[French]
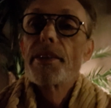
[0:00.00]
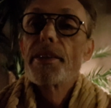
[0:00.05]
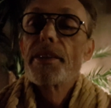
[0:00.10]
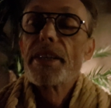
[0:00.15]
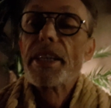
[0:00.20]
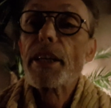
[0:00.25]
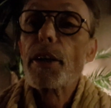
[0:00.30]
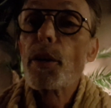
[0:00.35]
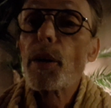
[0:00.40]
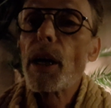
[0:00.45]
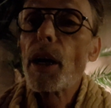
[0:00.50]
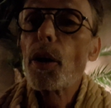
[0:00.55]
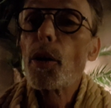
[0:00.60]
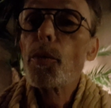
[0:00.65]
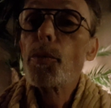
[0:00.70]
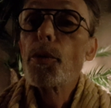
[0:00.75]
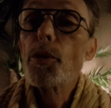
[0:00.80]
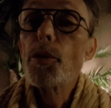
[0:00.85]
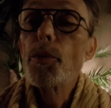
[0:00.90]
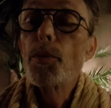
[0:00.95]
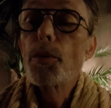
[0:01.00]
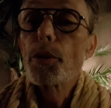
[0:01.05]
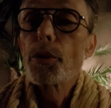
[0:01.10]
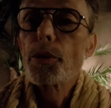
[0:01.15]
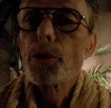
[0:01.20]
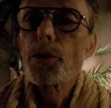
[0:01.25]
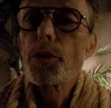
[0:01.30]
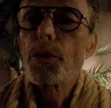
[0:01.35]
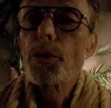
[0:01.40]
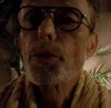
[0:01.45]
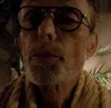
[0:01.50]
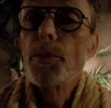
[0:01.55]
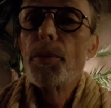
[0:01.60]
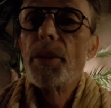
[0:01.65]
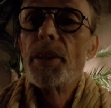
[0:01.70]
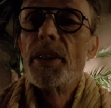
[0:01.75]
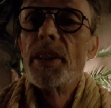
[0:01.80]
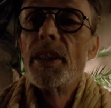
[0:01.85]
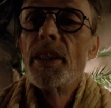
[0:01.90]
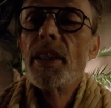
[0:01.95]
Nicolas Romieux pour YouTube.
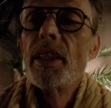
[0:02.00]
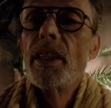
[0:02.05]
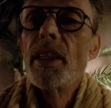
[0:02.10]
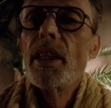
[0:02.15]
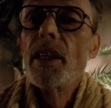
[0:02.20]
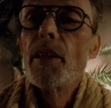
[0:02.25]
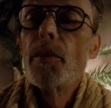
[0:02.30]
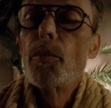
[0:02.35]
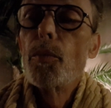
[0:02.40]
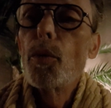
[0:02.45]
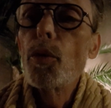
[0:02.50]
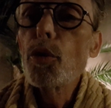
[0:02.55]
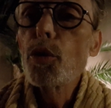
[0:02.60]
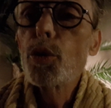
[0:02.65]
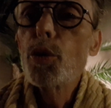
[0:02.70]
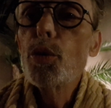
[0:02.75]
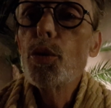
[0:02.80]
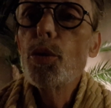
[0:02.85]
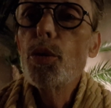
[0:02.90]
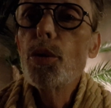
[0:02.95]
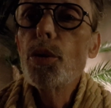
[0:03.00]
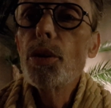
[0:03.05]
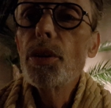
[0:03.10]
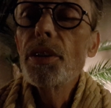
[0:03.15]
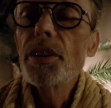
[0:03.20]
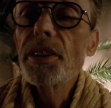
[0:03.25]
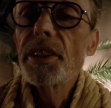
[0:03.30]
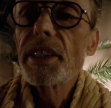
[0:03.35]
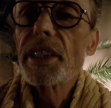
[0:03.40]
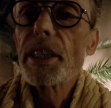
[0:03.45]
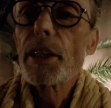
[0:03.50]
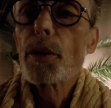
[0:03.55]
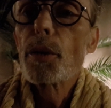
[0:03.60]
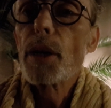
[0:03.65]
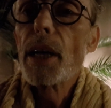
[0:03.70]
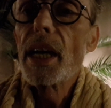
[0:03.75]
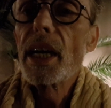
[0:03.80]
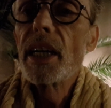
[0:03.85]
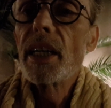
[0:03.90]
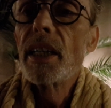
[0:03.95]
Bonjour, c'est
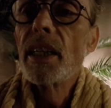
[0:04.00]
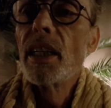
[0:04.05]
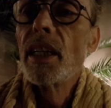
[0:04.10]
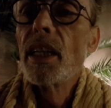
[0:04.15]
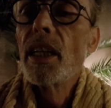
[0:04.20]
Nicolas.